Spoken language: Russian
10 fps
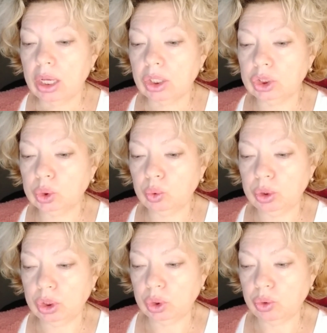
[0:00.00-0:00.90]
что я
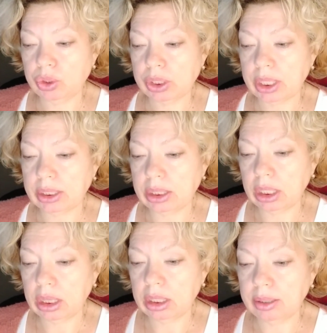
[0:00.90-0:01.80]
еще не
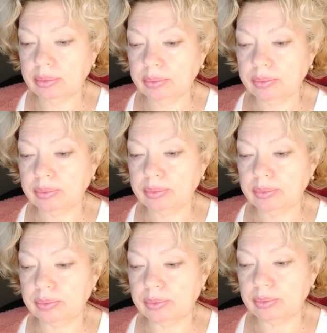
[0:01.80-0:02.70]
сказала
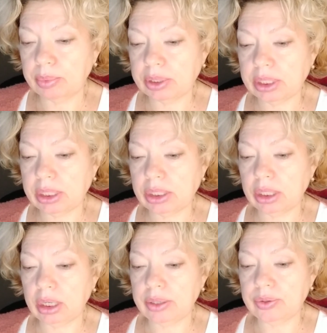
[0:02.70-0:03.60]
про
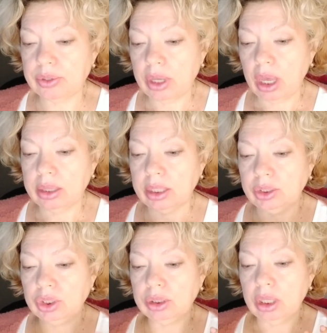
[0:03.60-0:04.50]
зацикленность?
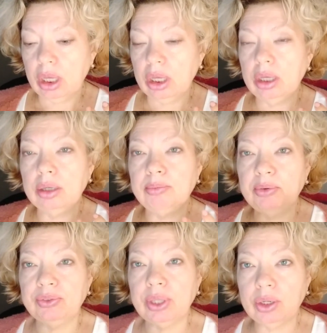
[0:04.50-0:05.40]
Значит, э,
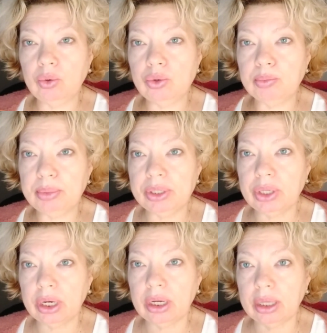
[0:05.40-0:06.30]
повторюсь,
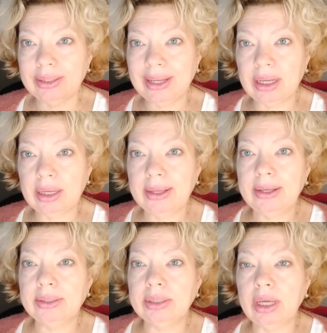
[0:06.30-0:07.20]
быстренько на,
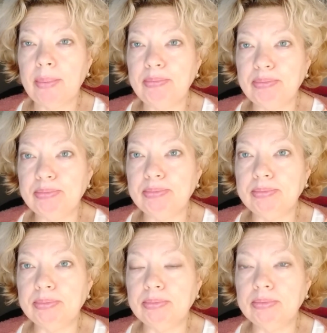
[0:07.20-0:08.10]
на,
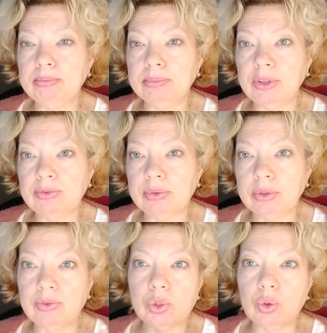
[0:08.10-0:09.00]
на,
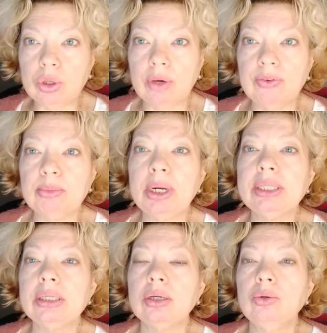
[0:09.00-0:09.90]
на высоких
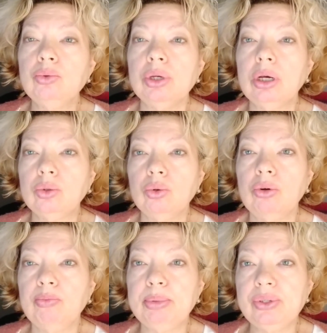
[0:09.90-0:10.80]
вибрациях люди,
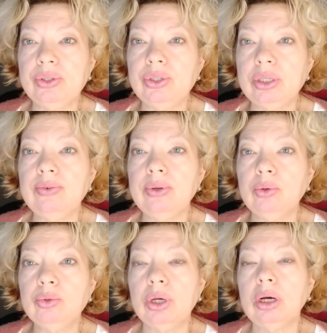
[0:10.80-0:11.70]
которые в позитиве,
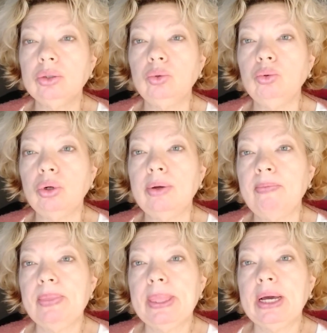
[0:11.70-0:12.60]
люди, которые
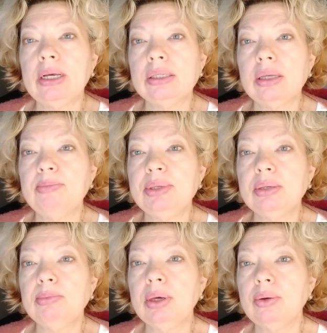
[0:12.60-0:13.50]
а, сами
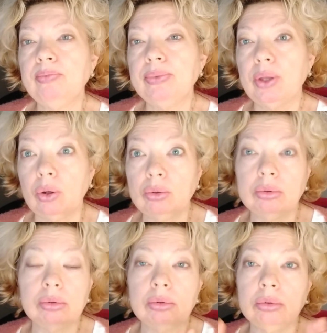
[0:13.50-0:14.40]
себя
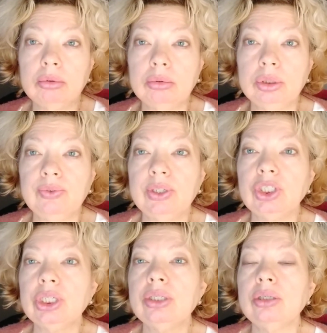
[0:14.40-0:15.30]

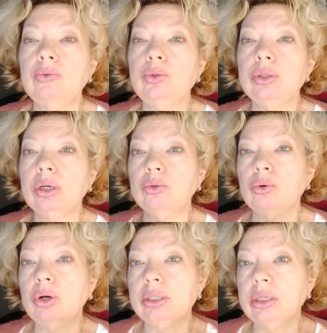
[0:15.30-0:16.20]
усовершенствовать, те,
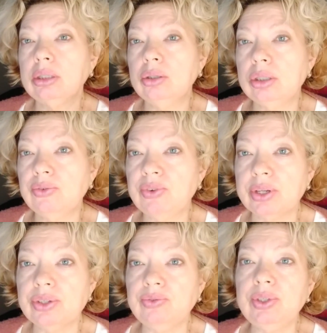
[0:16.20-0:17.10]
которые хотят идти в
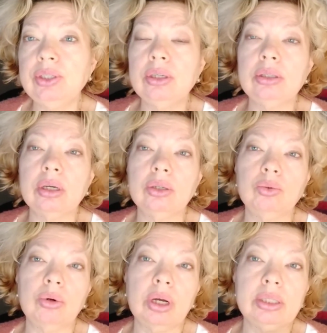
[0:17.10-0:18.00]
развитие, те,
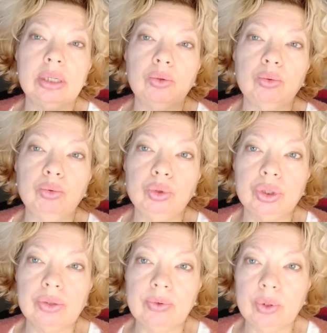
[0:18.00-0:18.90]
которые хотят
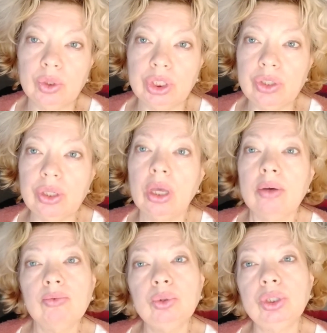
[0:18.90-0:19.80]
улучшить свою жизнь.
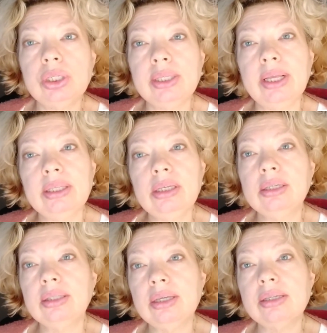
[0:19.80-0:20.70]
Вот сейчас для них
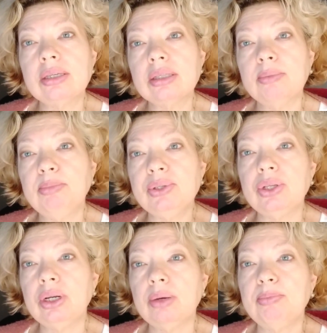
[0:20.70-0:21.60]
тезисно
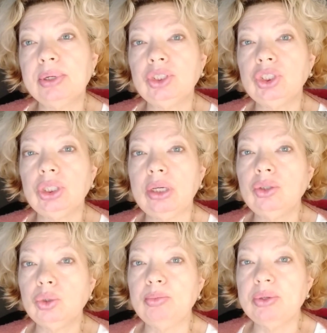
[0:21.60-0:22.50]
быстренько прочитаю,
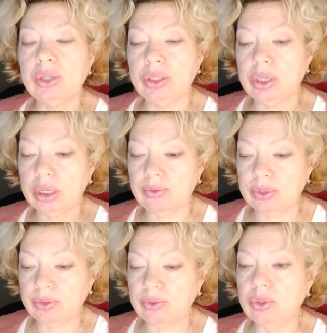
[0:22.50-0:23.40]
чтобы не
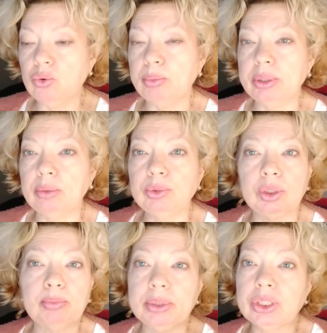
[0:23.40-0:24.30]
затягивать видео, потому что
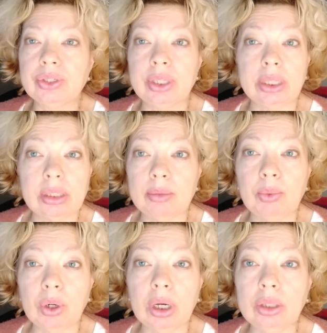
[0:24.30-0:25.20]
по 16
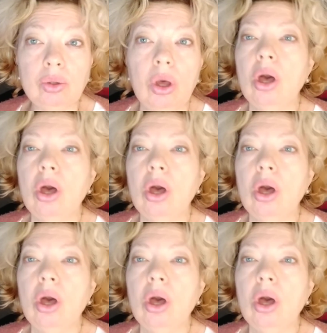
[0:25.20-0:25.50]
аркану